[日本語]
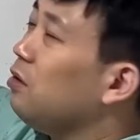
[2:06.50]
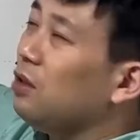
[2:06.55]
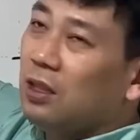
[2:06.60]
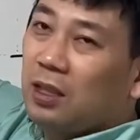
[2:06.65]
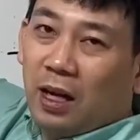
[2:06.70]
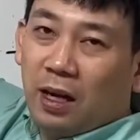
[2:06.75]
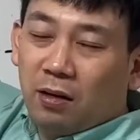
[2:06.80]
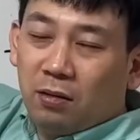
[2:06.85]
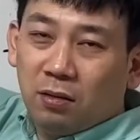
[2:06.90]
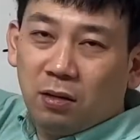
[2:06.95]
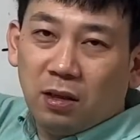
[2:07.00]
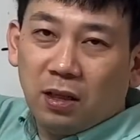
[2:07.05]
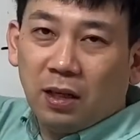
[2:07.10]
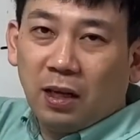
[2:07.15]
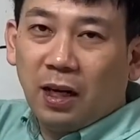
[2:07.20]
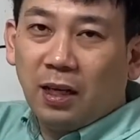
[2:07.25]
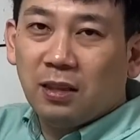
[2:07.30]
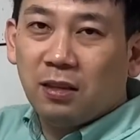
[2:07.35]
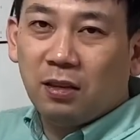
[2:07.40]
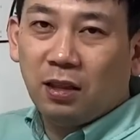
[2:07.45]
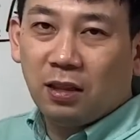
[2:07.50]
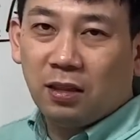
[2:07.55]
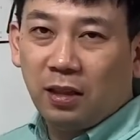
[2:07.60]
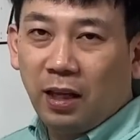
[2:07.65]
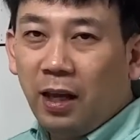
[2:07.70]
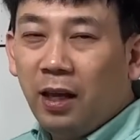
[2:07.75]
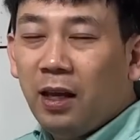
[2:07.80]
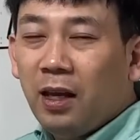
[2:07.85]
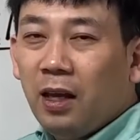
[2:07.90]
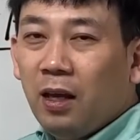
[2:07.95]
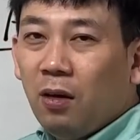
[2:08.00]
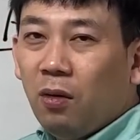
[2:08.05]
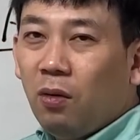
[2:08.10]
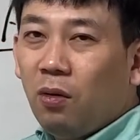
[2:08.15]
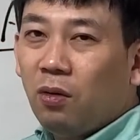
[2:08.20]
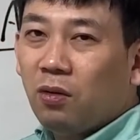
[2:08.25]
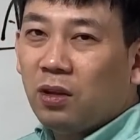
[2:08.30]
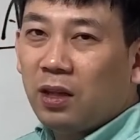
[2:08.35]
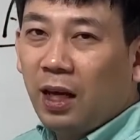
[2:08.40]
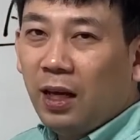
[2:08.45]
になる数ですね、
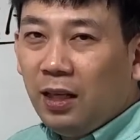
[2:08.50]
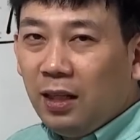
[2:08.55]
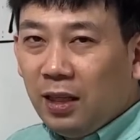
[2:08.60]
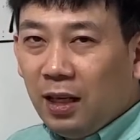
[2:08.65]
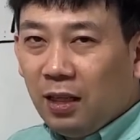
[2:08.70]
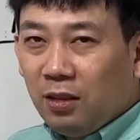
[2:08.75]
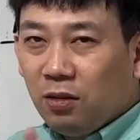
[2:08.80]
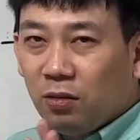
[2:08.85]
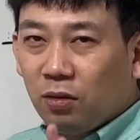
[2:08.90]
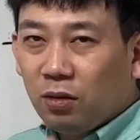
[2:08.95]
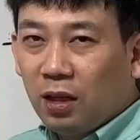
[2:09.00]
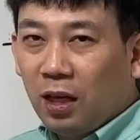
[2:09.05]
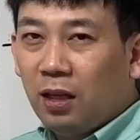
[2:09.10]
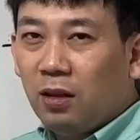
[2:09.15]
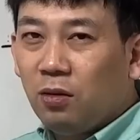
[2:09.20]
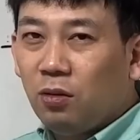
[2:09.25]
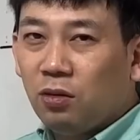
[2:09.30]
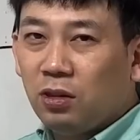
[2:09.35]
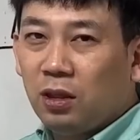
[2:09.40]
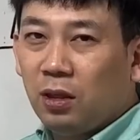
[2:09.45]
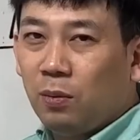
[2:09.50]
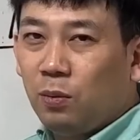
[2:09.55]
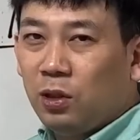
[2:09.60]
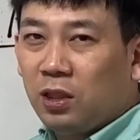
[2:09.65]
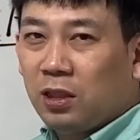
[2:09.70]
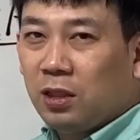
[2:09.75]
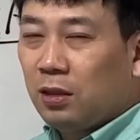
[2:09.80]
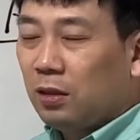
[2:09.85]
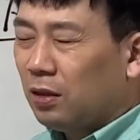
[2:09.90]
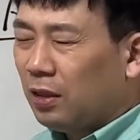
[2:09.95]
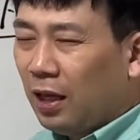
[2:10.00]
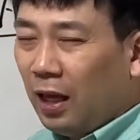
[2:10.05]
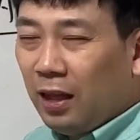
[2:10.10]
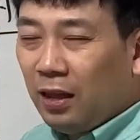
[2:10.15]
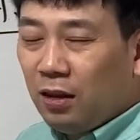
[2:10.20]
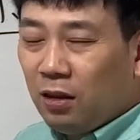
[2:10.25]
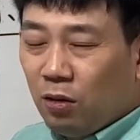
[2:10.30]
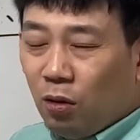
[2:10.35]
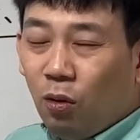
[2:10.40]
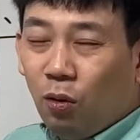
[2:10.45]
を大体ちょっと検討して見つ、
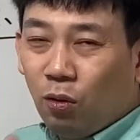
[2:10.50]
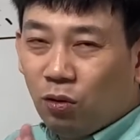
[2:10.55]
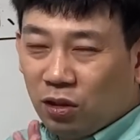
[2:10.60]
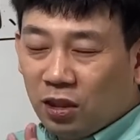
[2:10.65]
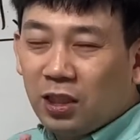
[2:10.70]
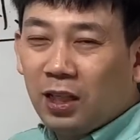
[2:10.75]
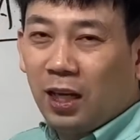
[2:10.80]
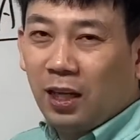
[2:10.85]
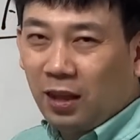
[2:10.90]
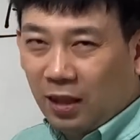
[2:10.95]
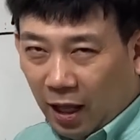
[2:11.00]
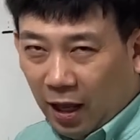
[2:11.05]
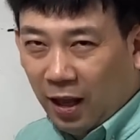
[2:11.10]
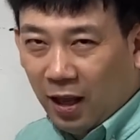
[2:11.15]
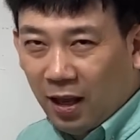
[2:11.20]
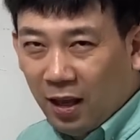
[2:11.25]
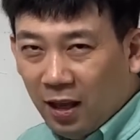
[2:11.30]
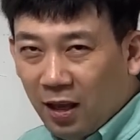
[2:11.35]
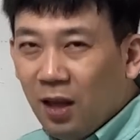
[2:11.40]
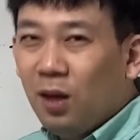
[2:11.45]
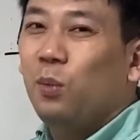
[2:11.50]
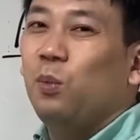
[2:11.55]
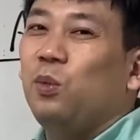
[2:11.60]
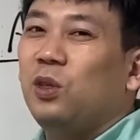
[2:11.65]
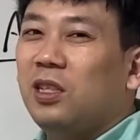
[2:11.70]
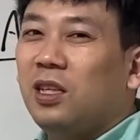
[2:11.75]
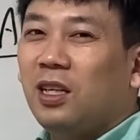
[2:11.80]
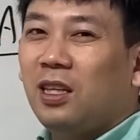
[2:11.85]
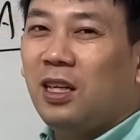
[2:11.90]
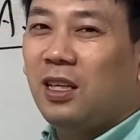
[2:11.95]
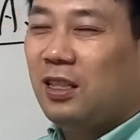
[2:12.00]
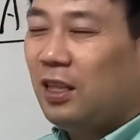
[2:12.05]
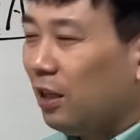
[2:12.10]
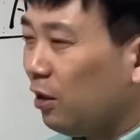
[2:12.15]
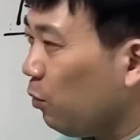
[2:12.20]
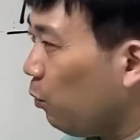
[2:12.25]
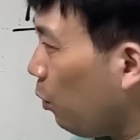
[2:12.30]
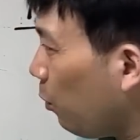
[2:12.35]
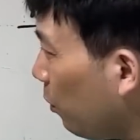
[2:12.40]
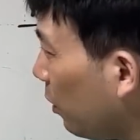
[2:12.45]
検討をつけて見つけていきたいと
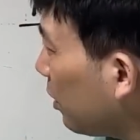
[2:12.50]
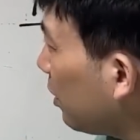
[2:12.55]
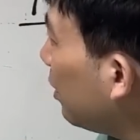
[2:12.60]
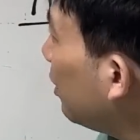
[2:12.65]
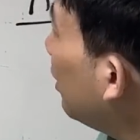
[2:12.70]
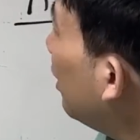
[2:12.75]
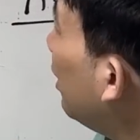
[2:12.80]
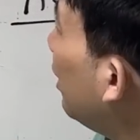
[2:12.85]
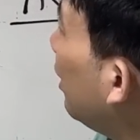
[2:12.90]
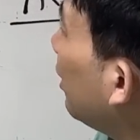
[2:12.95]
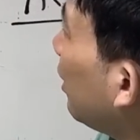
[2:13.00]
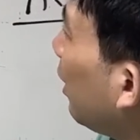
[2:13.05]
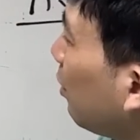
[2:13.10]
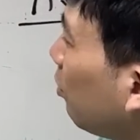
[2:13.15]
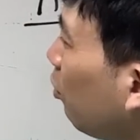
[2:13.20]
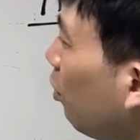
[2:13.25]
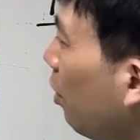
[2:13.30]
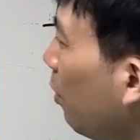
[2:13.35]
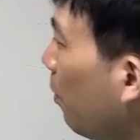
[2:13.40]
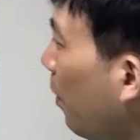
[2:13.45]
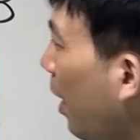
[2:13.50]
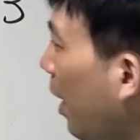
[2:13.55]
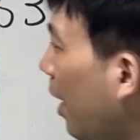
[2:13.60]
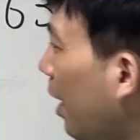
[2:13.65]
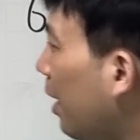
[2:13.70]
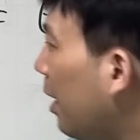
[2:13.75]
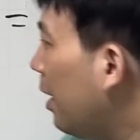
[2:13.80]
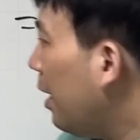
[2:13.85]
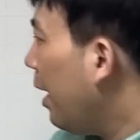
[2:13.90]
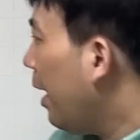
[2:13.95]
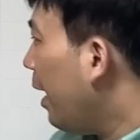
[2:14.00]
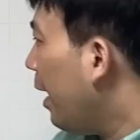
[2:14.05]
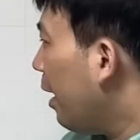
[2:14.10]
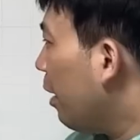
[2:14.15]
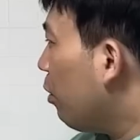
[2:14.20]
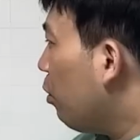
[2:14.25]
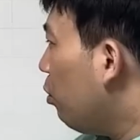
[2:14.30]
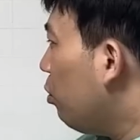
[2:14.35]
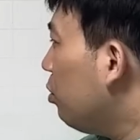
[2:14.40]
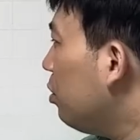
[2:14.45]
思います。例えば、えー、
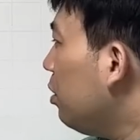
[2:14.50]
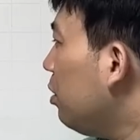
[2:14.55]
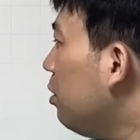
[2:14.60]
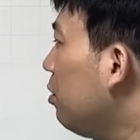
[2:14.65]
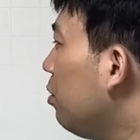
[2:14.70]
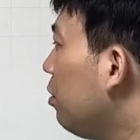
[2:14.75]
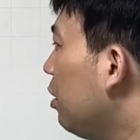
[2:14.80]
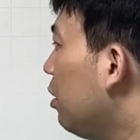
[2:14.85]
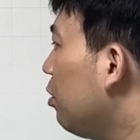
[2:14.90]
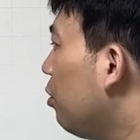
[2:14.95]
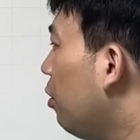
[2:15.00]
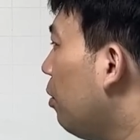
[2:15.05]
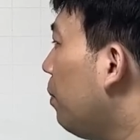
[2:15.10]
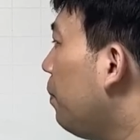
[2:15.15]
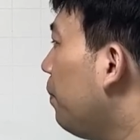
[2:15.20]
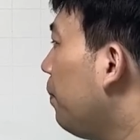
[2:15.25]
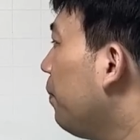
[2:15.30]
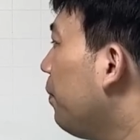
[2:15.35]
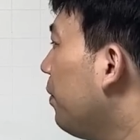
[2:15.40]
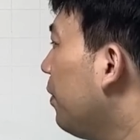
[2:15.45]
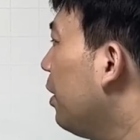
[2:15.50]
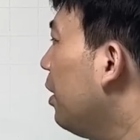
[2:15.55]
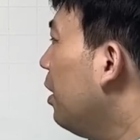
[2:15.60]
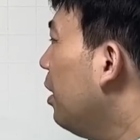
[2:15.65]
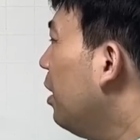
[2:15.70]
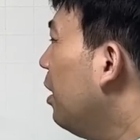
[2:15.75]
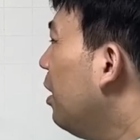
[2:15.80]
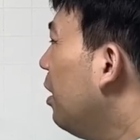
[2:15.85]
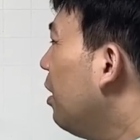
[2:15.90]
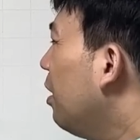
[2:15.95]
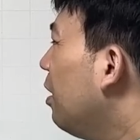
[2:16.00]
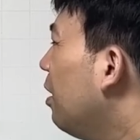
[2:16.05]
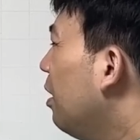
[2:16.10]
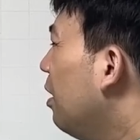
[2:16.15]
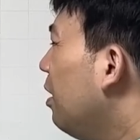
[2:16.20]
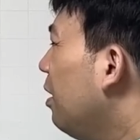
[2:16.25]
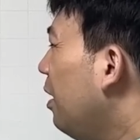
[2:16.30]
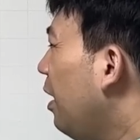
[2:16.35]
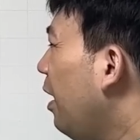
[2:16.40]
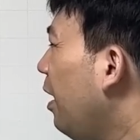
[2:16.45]
50の2乗。
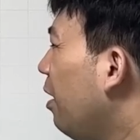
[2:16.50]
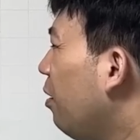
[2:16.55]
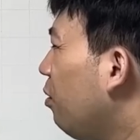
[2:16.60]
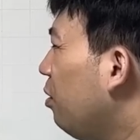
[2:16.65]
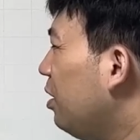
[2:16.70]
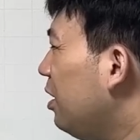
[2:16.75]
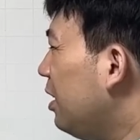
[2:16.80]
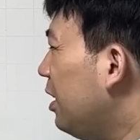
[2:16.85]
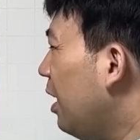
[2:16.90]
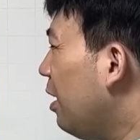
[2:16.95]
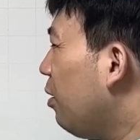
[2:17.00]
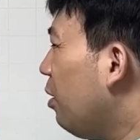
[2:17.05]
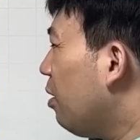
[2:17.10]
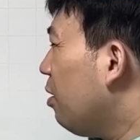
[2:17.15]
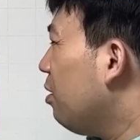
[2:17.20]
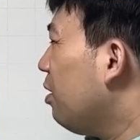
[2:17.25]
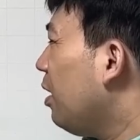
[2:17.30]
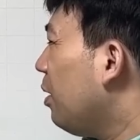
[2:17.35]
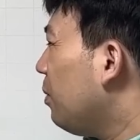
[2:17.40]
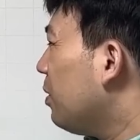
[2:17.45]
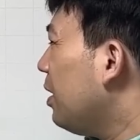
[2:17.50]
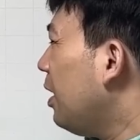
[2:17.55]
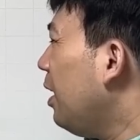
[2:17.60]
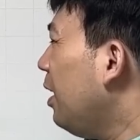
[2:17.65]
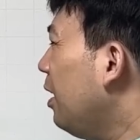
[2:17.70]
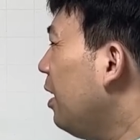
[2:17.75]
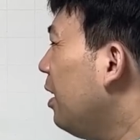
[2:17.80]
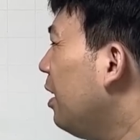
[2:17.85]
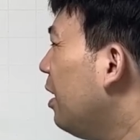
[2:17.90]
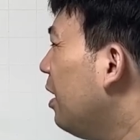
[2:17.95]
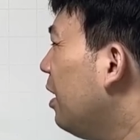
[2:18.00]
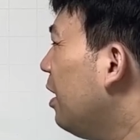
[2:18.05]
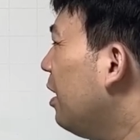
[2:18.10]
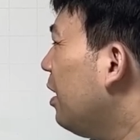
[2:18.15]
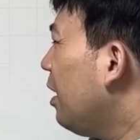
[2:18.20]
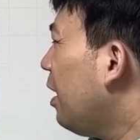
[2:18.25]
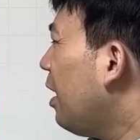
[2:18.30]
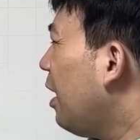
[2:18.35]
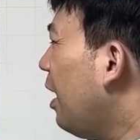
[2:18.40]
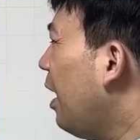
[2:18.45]
ね、これ2500になりますね。
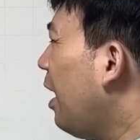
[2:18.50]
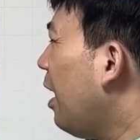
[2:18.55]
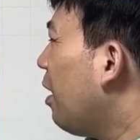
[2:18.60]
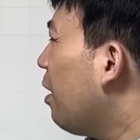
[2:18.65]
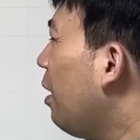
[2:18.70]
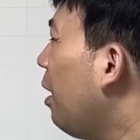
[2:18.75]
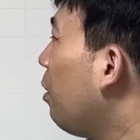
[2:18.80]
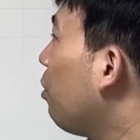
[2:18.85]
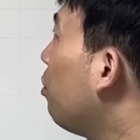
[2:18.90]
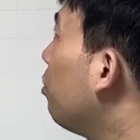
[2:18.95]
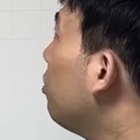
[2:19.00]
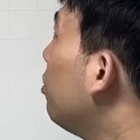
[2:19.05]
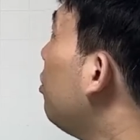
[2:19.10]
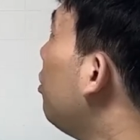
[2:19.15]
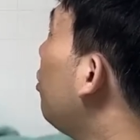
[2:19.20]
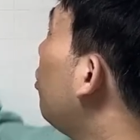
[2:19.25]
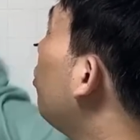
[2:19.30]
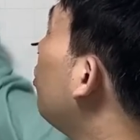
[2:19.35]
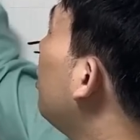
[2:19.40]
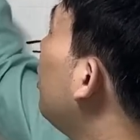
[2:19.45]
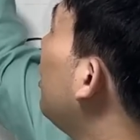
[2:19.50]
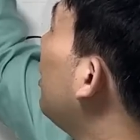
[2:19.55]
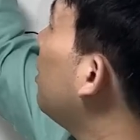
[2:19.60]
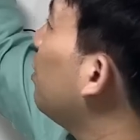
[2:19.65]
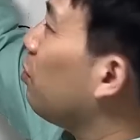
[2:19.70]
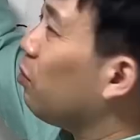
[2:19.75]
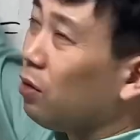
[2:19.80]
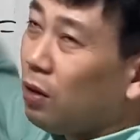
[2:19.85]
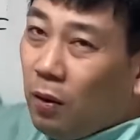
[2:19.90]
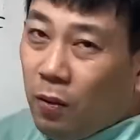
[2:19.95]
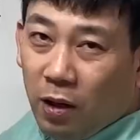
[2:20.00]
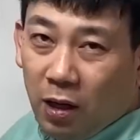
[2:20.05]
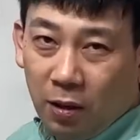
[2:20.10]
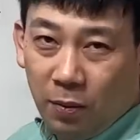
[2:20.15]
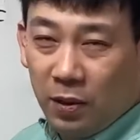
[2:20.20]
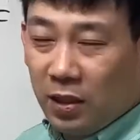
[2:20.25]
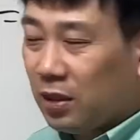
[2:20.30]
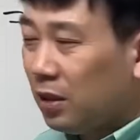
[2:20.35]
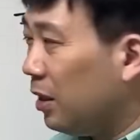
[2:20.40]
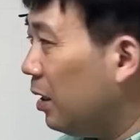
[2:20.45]
だから、あ、50より大きいなってことはわかり
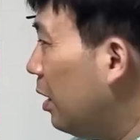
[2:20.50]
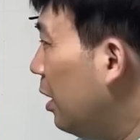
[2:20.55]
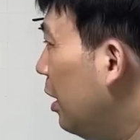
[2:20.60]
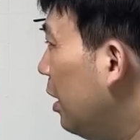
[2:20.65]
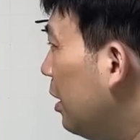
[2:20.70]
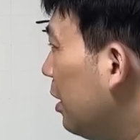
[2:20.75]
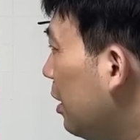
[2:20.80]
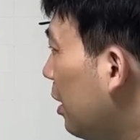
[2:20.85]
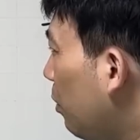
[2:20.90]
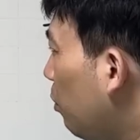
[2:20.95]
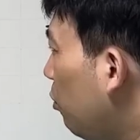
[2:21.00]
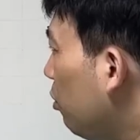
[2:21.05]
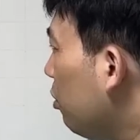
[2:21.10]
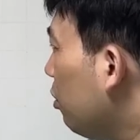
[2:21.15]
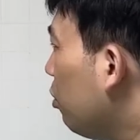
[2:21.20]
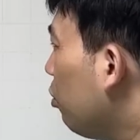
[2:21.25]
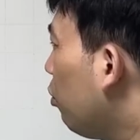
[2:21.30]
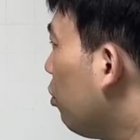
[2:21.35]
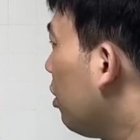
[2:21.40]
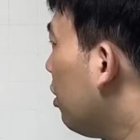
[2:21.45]
ます。じゃあもうちょっと大